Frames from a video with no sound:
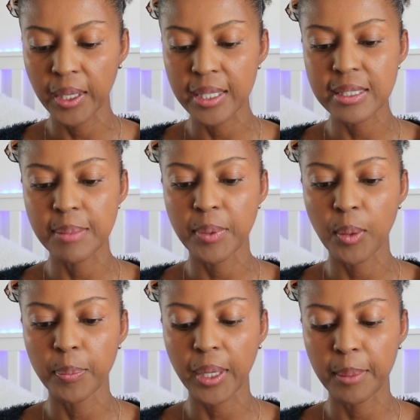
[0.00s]

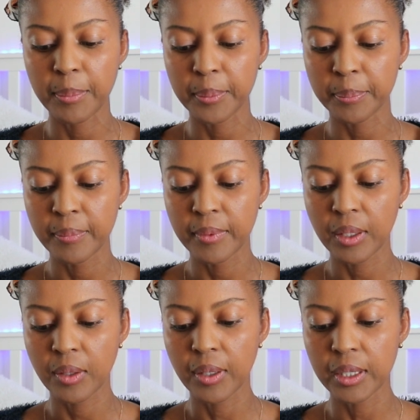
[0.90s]
Recebeu o prêmio.
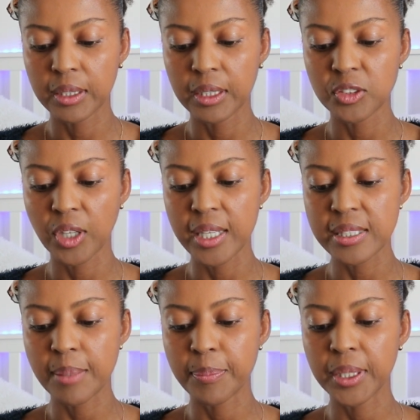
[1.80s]
Aqui, já
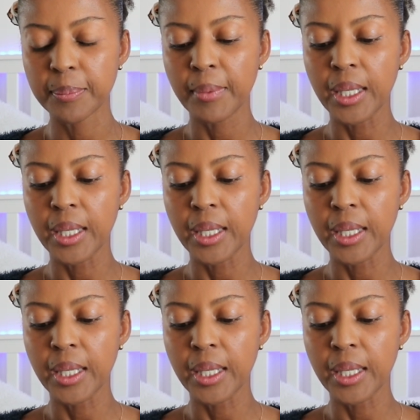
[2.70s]
recebi.